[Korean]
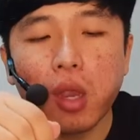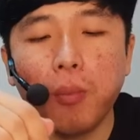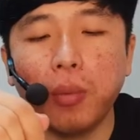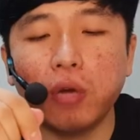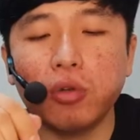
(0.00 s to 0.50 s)

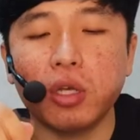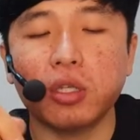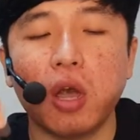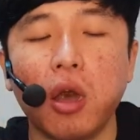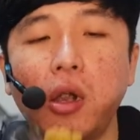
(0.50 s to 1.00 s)
바로
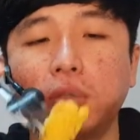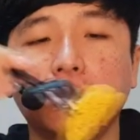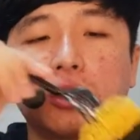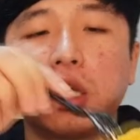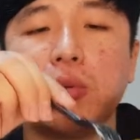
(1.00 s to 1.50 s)
이어서
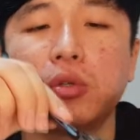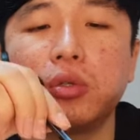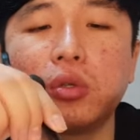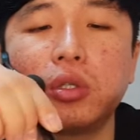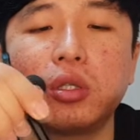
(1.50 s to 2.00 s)
기본
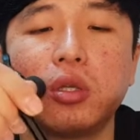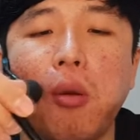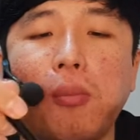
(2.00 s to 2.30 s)
소스.